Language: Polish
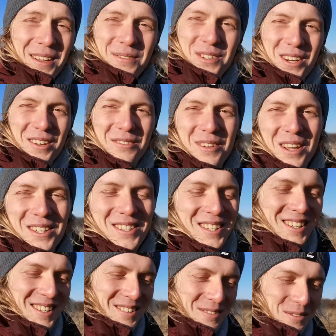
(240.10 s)
zawsze
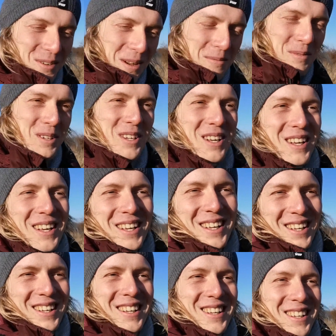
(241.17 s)
wiedz w głębi,
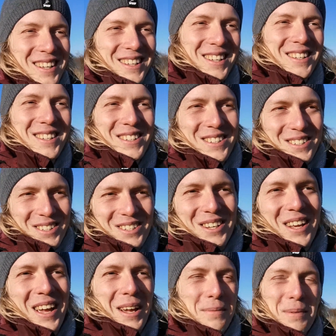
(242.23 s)

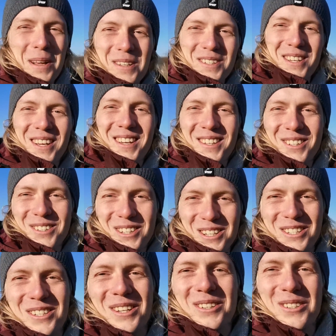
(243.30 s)
że jak będzie, to
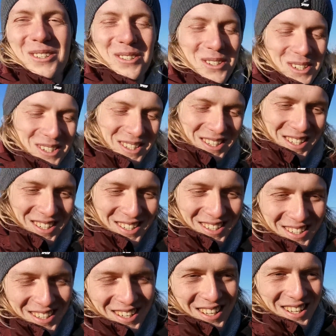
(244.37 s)
też z niego skorzystasz.
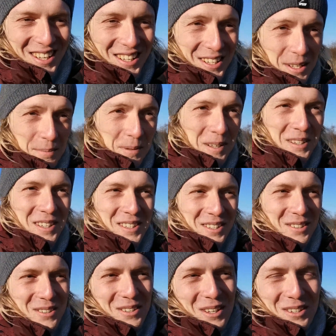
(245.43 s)
I
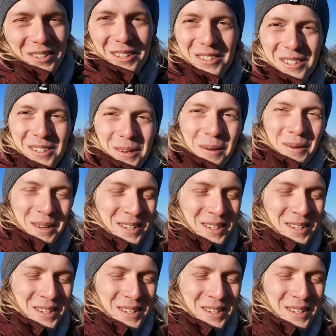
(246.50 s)
pamiętajcie, no nie, nie chcę, żeby,